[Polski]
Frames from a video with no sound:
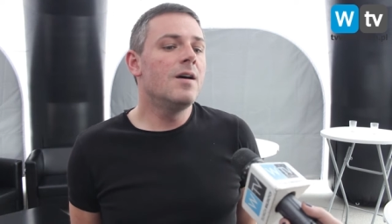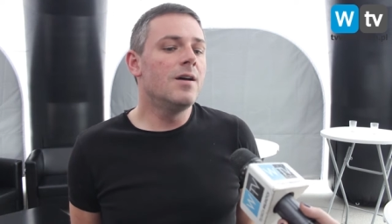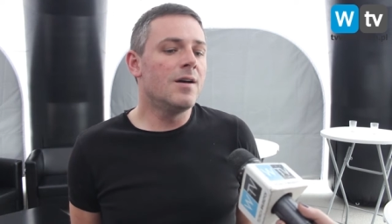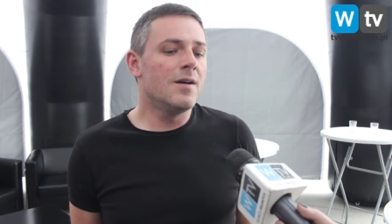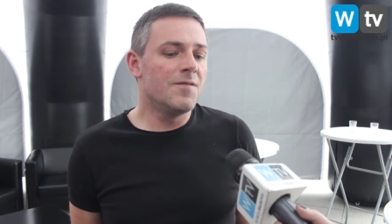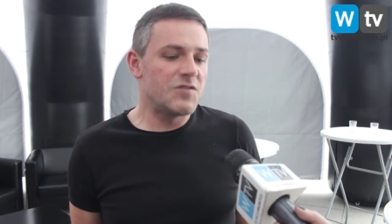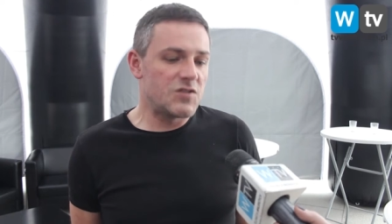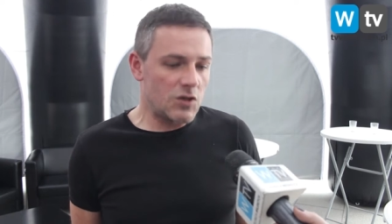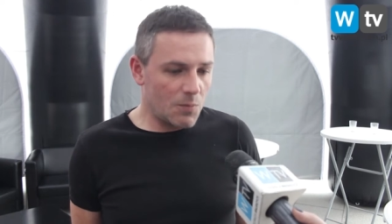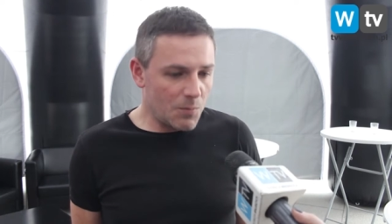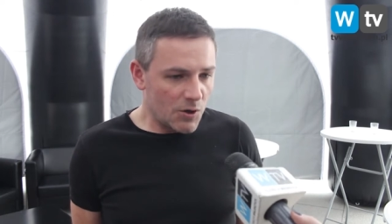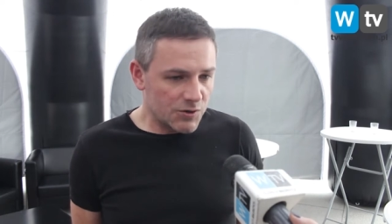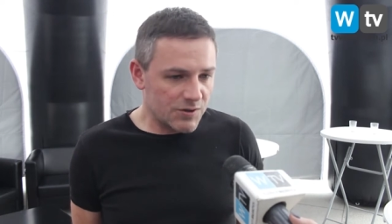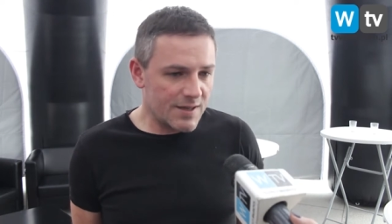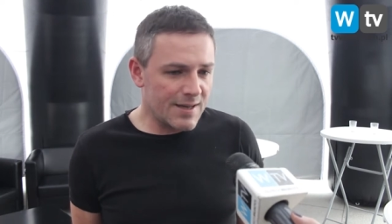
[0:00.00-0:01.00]
E, w
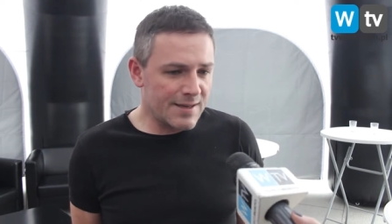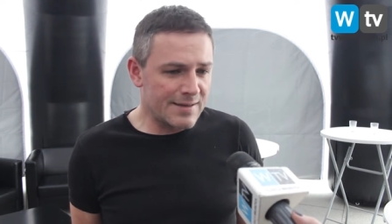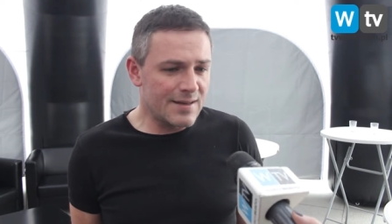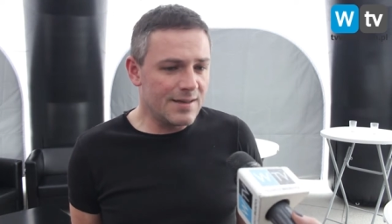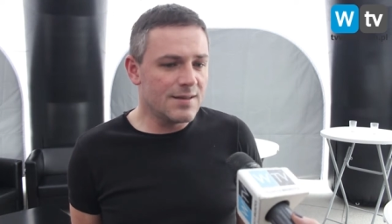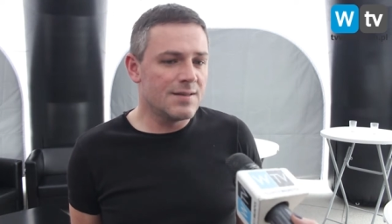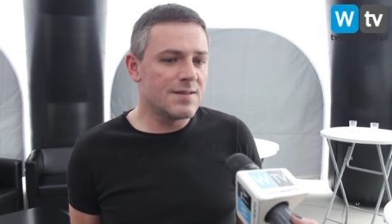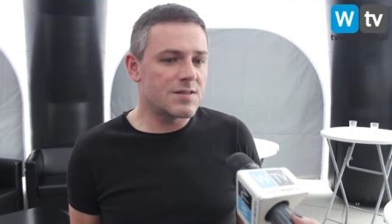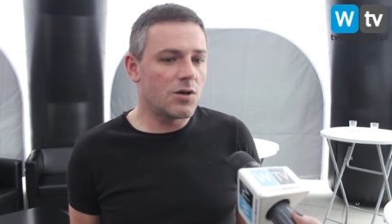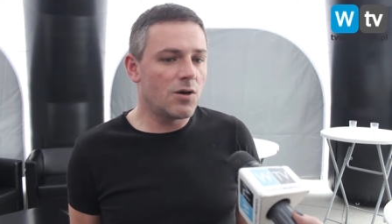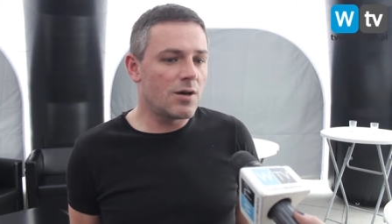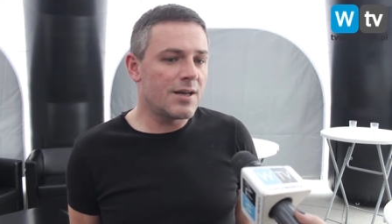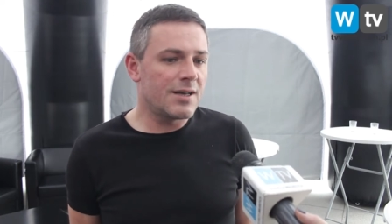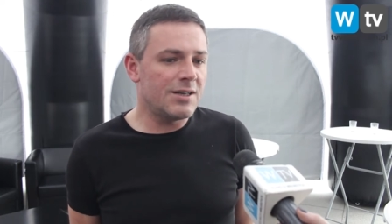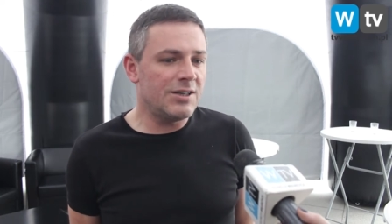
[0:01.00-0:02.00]
sobotę e, z
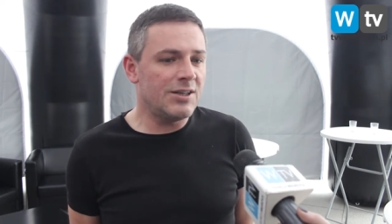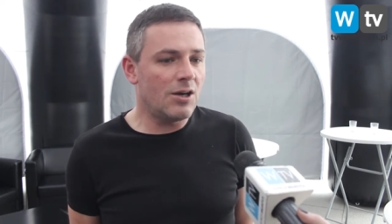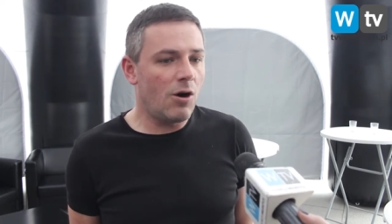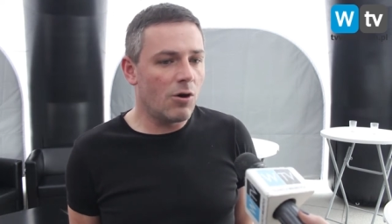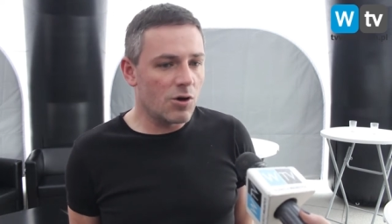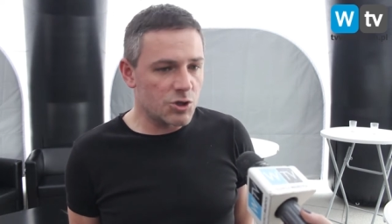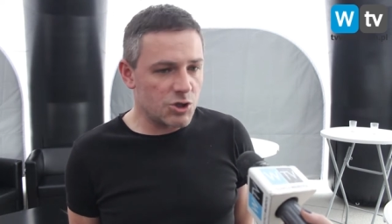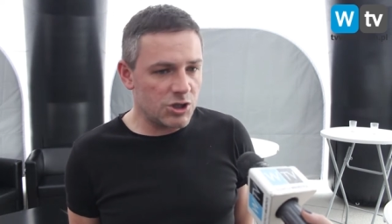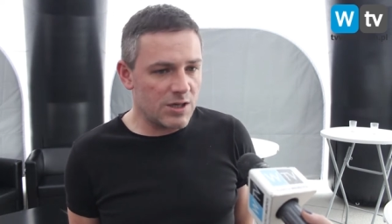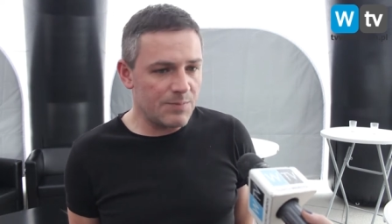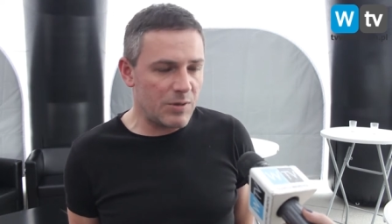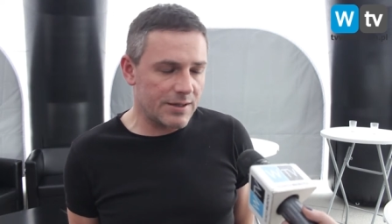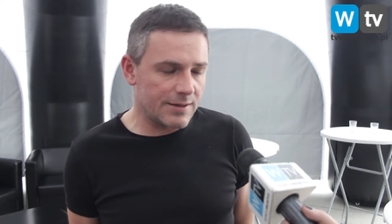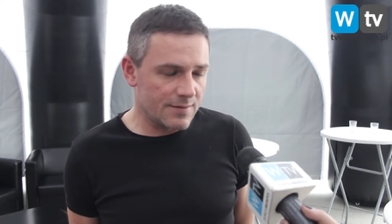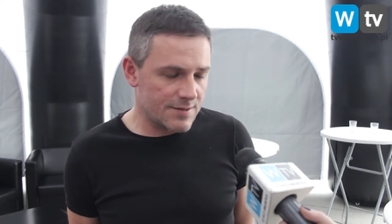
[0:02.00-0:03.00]
kolei o godzinie,
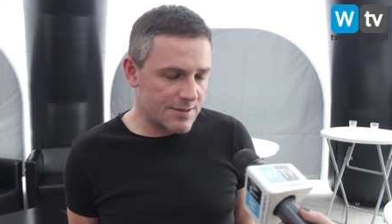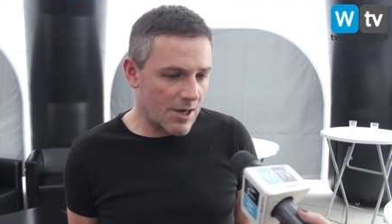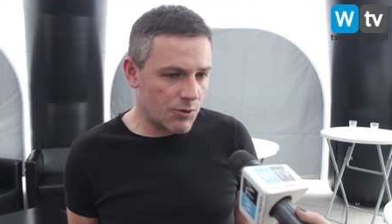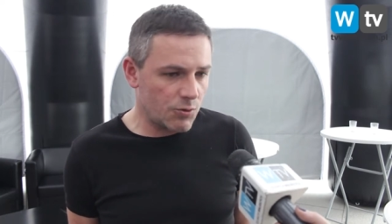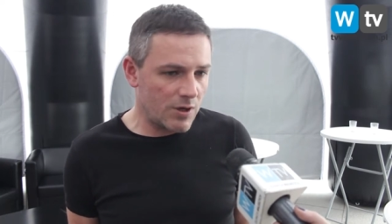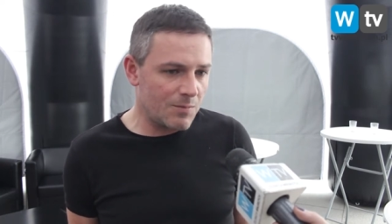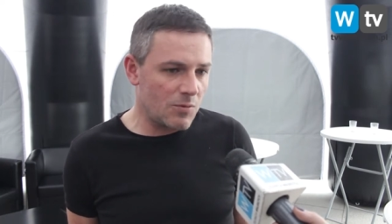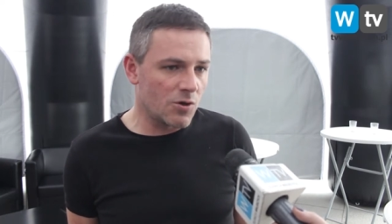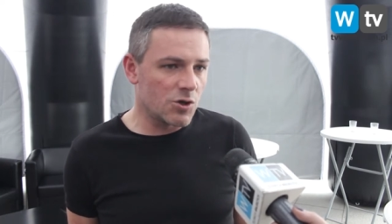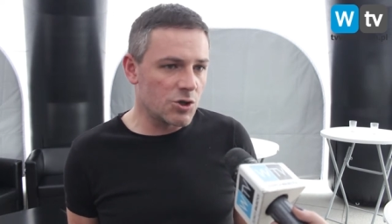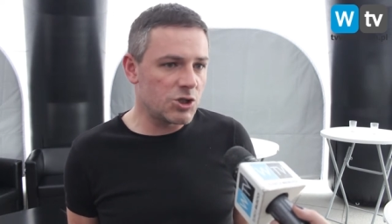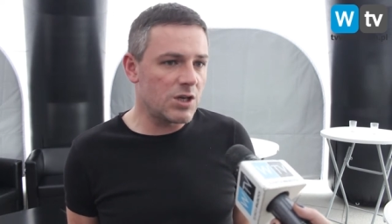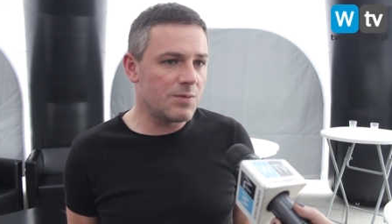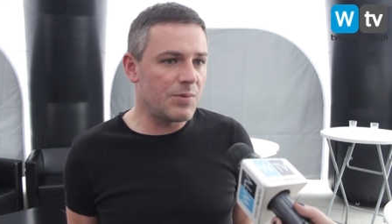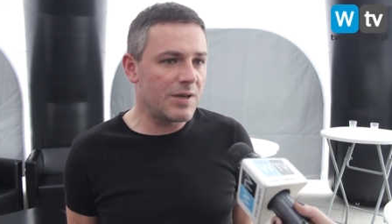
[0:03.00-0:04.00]
startujemy o godzinie